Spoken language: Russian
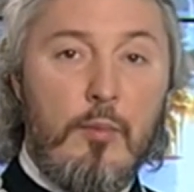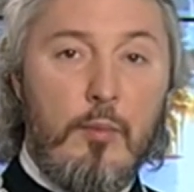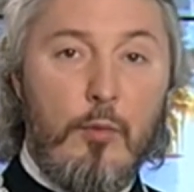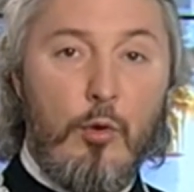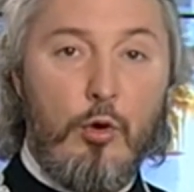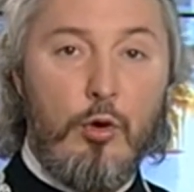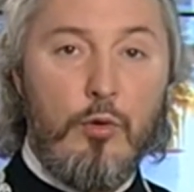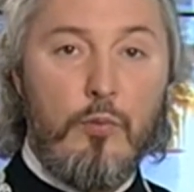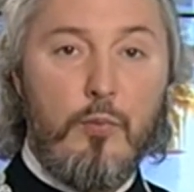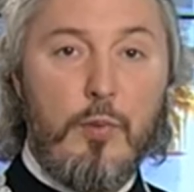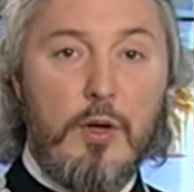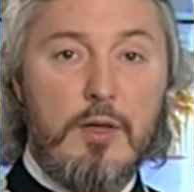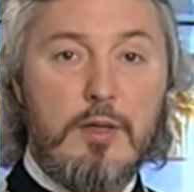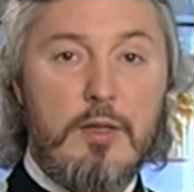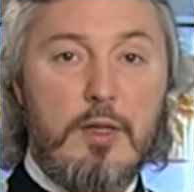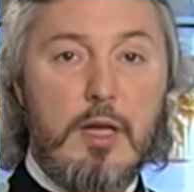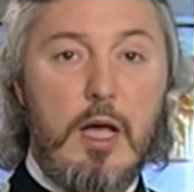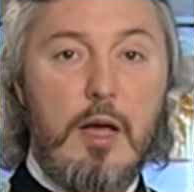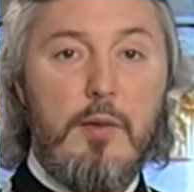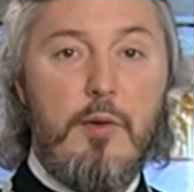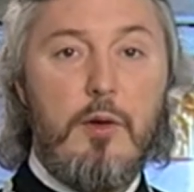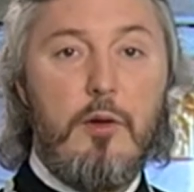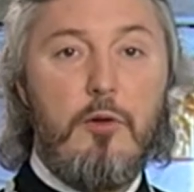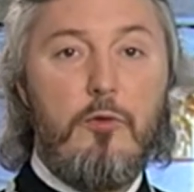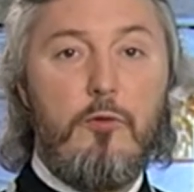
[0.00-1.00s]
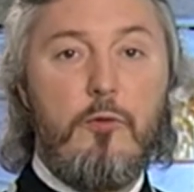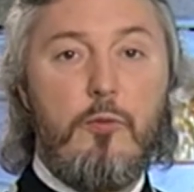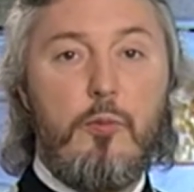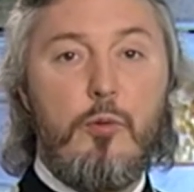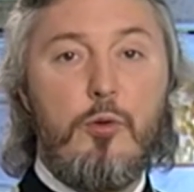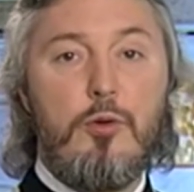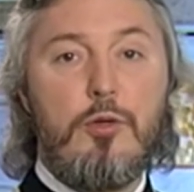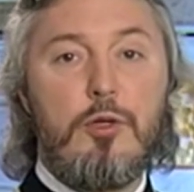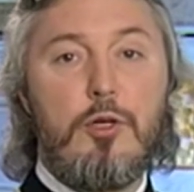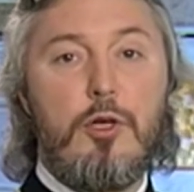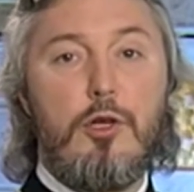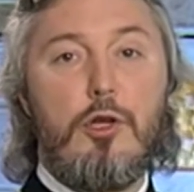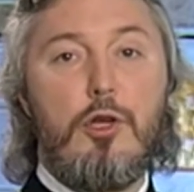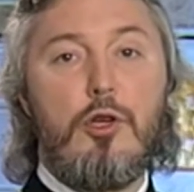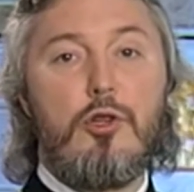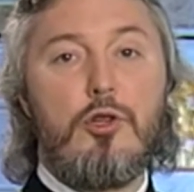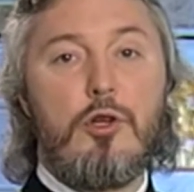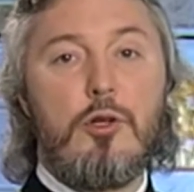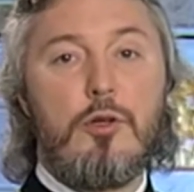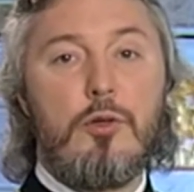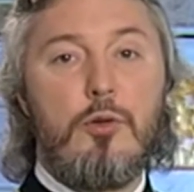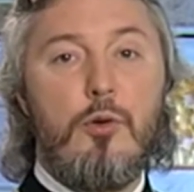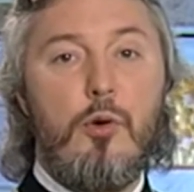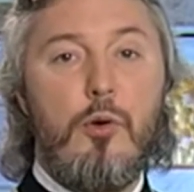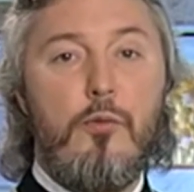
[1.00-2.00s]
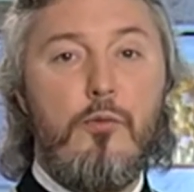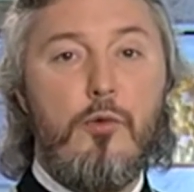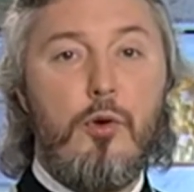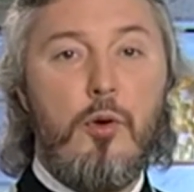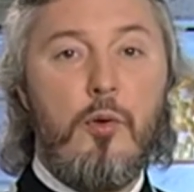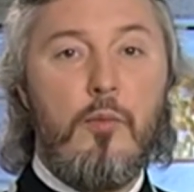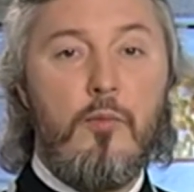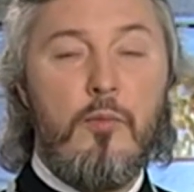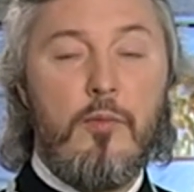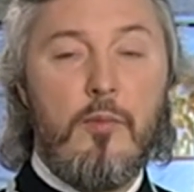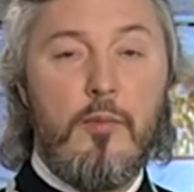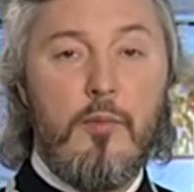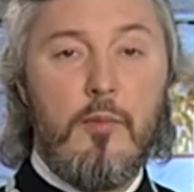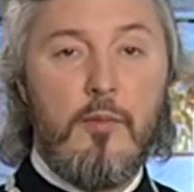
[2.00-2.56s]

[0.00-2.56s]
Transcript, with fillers: он поставил в пустыне часовню